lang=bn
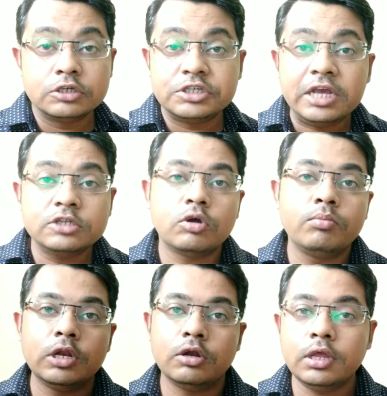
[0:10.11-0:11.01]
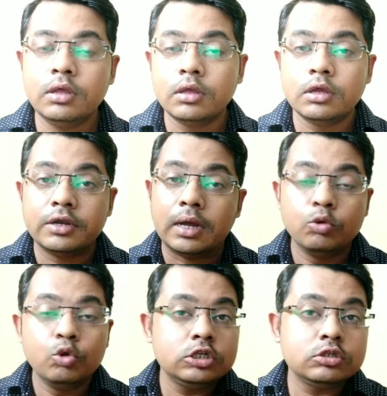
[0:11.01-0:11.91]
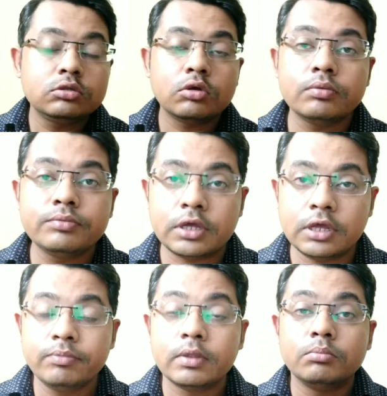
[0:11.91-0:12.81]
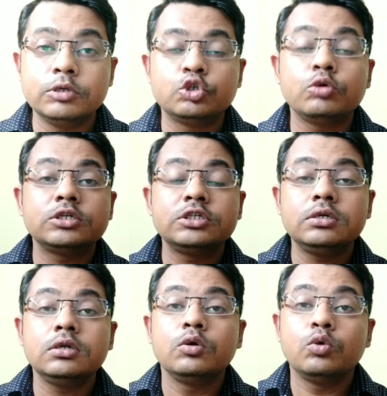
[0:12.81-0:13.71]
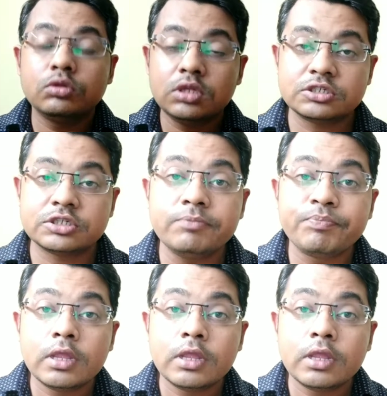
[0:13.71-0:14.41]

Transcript: সেই সম্মেলনে ডাব্লিউএইচওর তরফ থেকে বিশ্ববাসীর উদ্দেশ্যে